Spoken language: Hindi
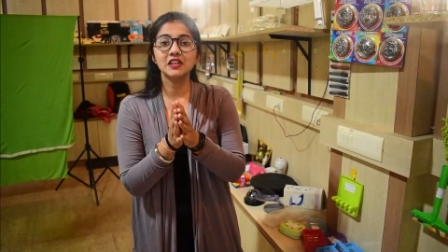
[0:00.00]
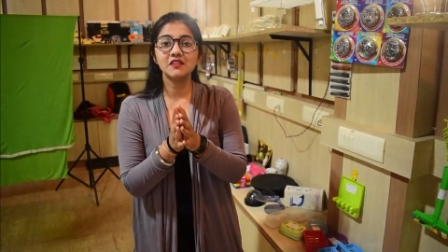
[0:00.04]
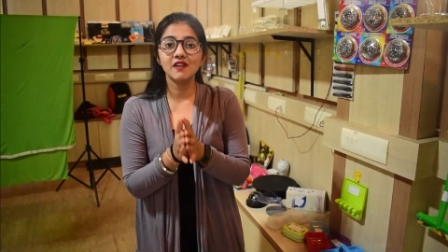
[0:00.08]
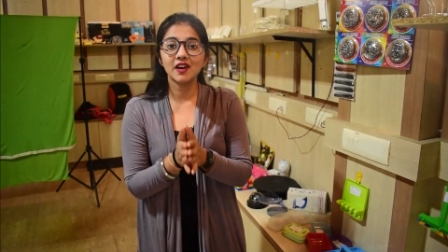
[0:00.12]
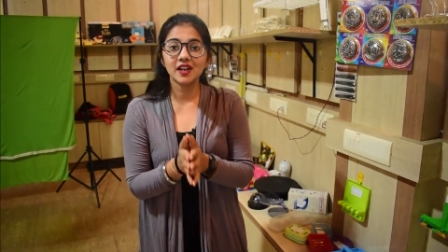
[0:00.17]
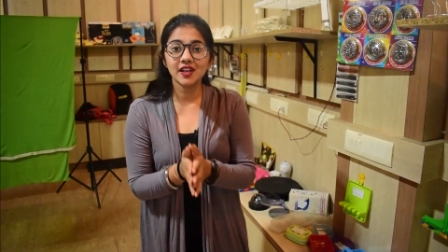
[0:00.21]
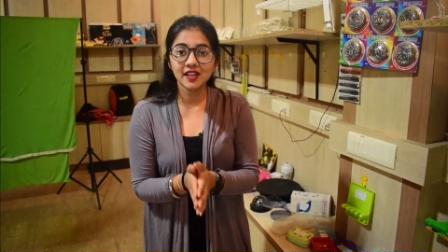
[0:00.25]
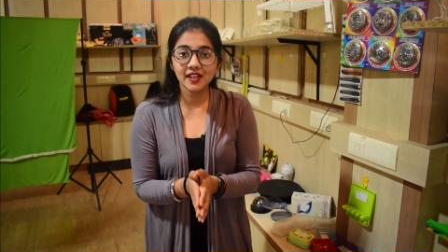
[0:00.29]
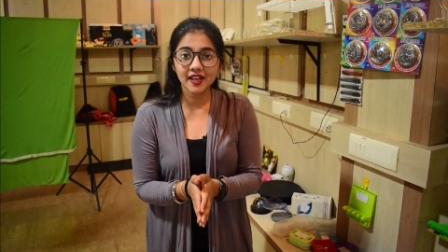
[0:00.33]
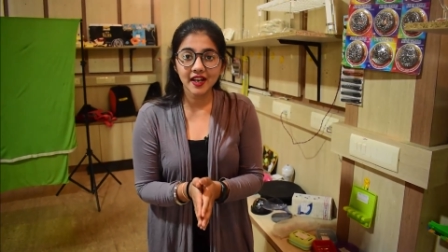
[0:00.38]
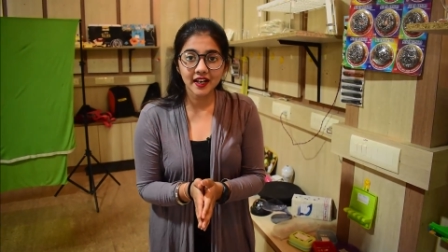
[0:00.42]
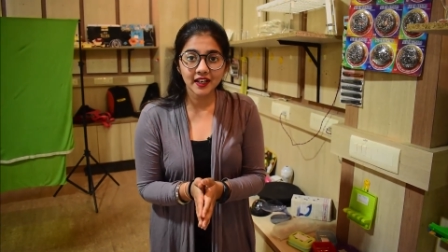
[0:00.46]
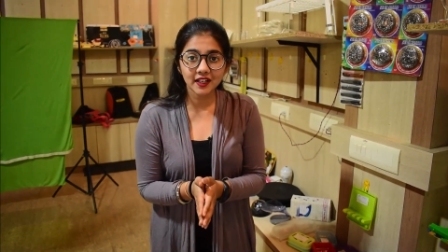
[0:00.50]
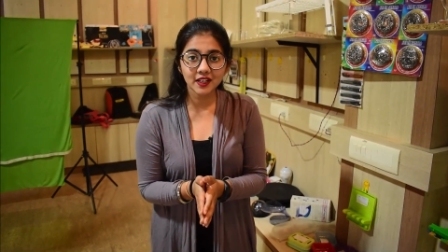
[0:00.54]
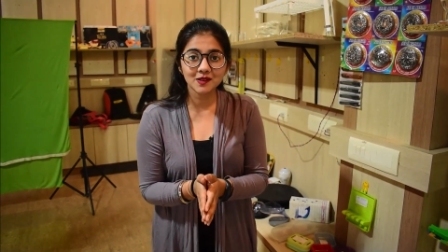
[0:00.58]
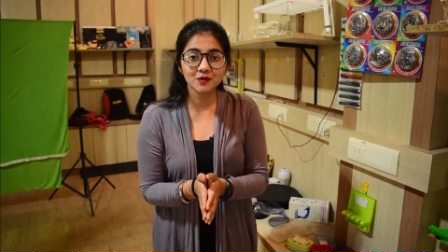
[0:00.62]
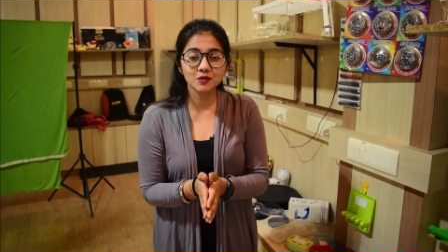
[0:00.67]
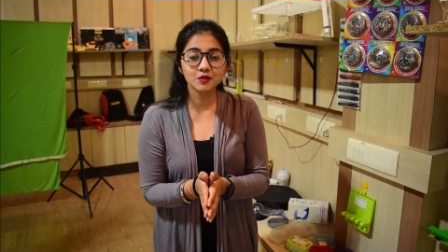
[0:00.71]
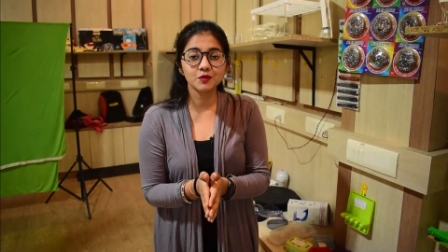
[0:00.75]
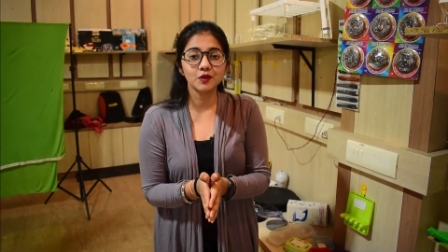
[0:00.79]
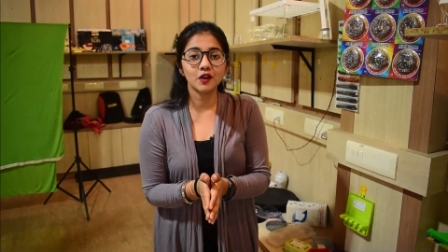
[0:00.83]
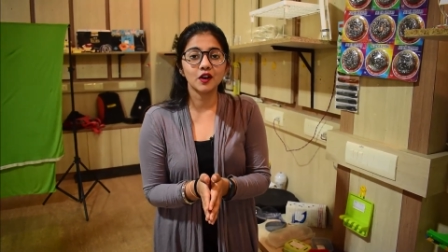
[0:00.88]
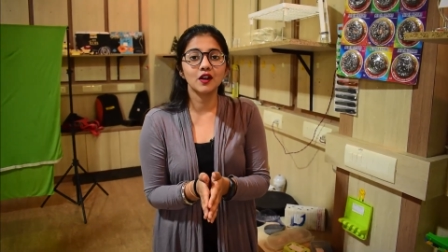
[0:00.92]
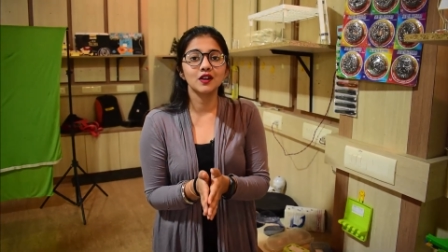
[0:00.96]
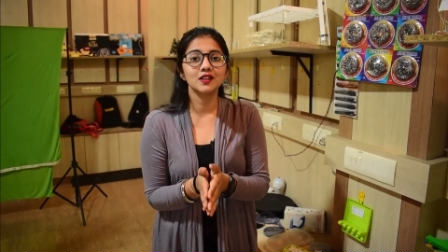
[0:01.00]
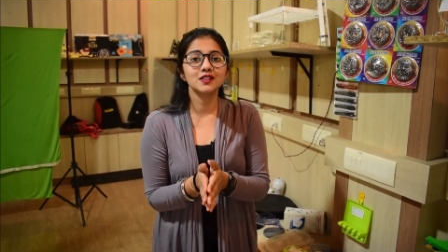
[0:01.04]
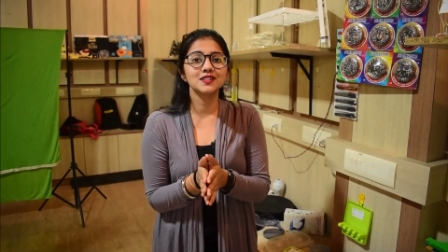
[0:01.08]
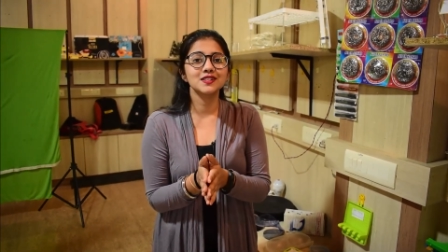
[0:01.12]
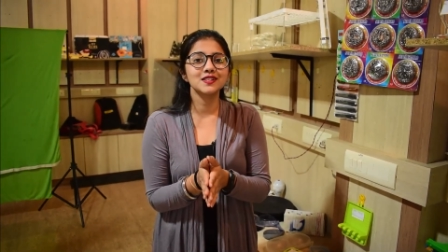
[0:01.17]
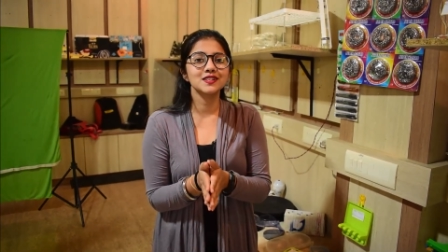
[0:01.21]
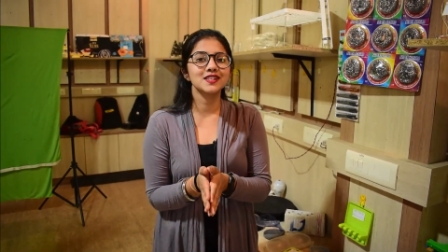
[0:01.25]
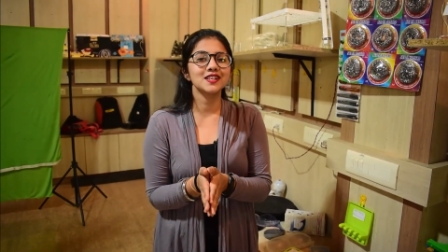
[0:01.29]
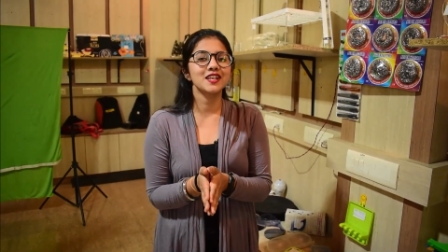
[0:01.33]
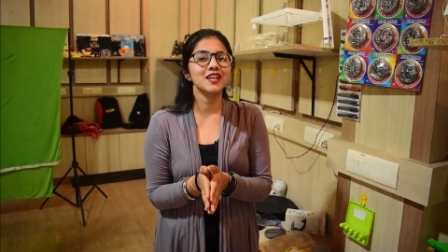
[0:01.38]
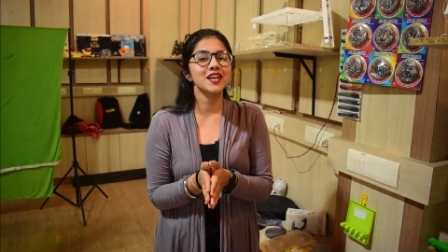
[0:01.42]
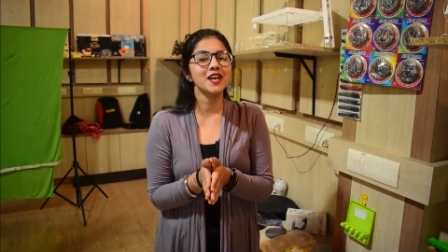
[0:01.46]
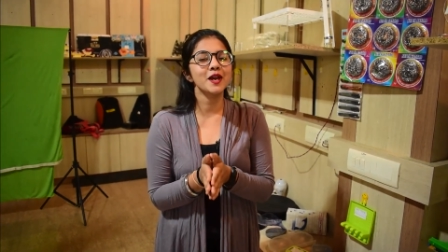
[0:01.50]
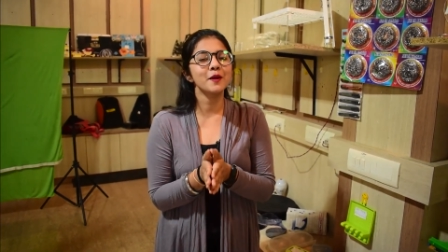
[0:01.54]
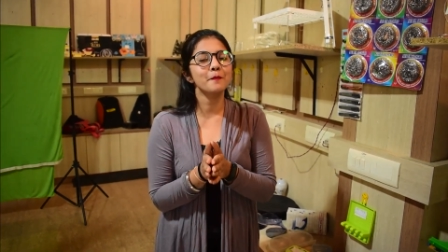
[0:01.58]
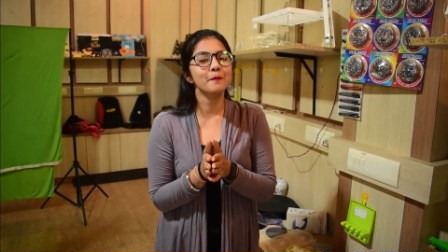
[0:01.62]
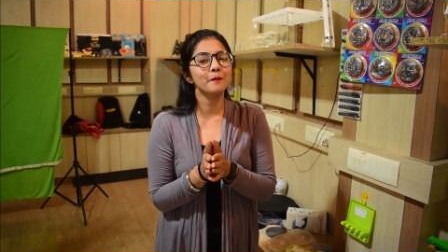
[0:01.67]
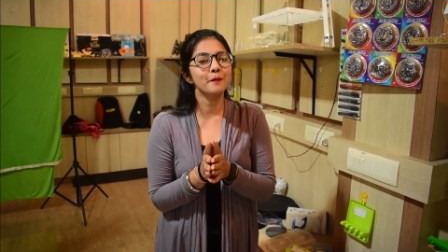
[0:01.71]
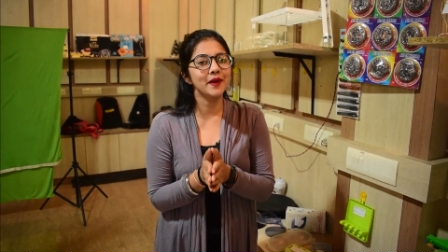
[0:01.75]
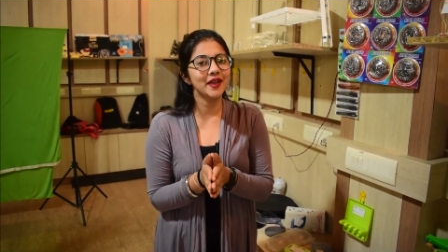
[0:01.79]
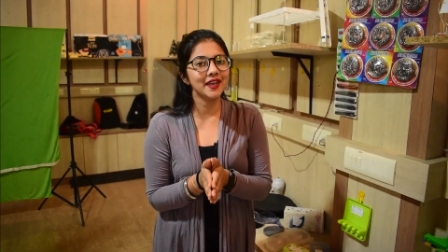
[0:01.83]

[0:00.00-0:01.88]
दिवाली आइटम्स प्रोडक्ट जैसे कि ये